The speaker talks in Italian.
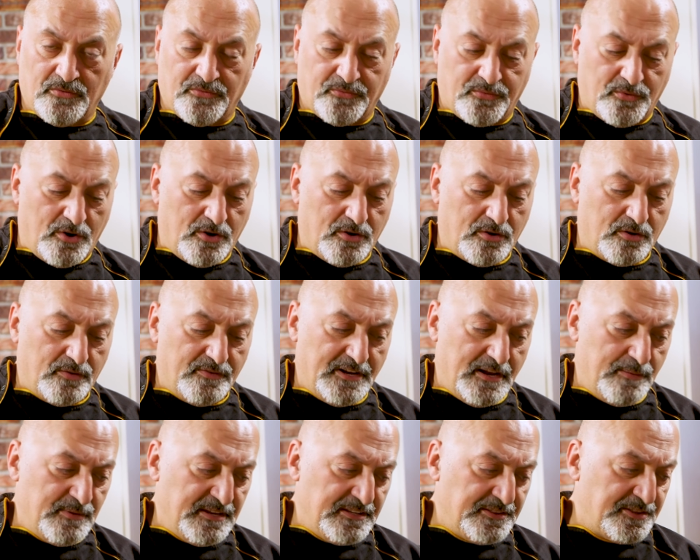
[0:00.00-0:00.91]
fuoco
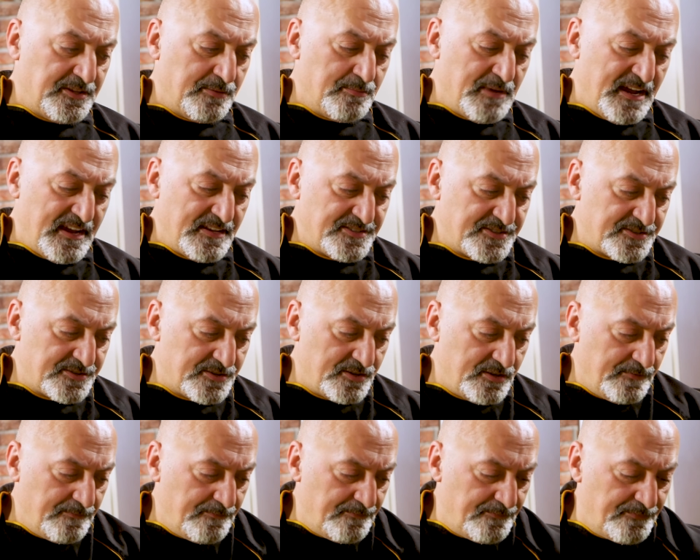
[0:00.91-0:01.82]
veramente
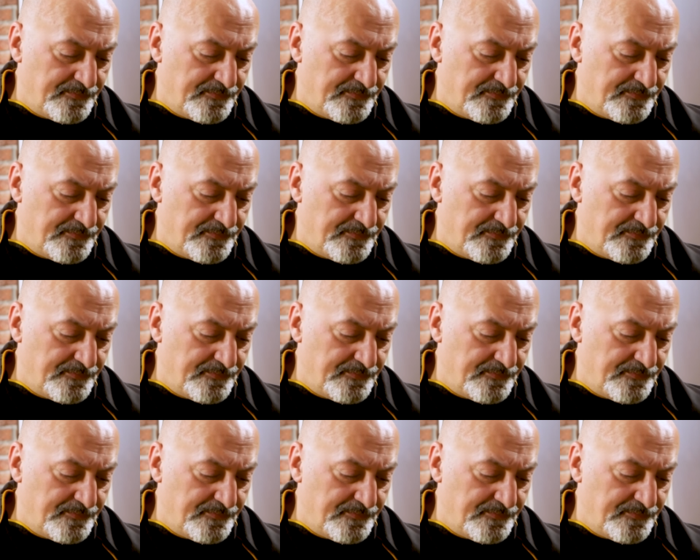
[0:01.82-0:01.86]
basso,